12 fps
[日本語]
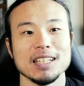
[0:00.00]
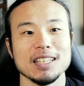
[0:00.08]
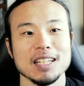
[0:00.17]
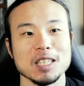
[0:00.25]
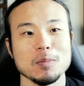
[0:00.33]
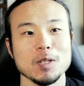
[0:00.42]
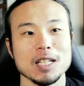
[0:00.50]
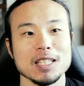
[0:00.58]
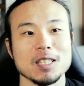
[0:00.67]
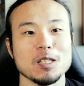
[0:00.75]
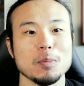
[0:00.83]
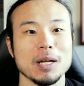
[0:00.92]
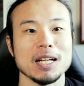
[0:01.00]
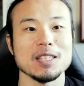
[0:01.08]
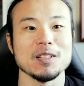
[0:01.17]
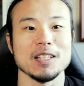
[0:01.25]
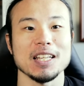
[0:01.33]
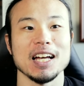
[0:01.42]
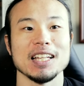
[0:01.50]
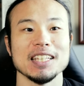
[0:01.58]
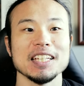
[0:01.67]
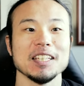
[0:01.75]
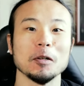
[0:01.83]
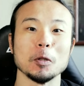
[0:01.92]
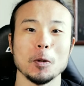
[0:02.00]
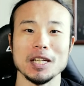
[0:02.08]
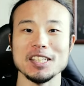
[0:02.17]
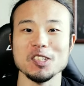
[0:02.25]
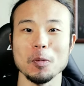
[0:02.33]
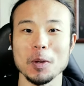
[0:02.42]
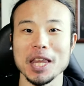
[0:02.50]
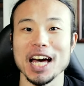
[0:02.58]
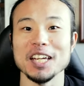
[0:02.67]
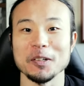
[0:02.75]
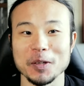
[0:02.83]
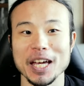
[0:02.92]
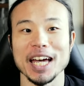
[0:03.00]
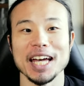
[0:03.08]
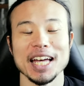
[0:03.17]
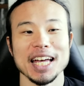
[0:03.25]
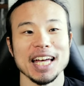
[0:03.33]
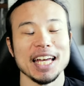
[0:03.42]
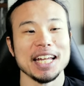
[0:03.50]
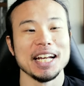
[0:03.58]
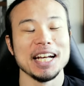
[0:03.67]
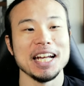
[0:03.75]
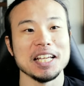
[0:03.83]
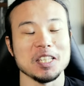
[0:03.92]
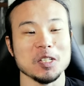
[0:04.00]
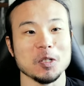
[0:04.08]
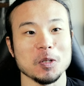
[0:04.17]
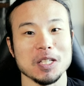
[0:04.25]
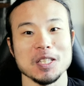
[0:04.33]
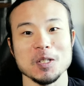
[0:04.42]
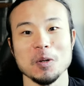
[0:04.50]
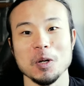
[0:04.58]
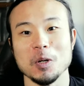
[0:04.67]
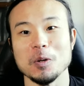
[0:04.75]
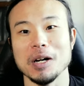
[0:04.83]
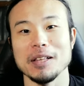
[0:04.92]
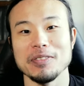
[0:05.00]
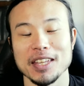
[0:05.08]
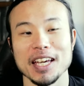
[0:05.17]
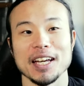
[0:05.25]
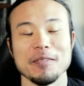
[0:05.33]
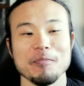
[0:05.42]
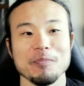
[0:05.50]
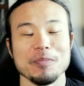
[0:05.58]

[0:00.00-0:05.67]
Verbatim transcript: 辰巳で滑らずにターンできたことは一度もないので、レースの時すごい不安で、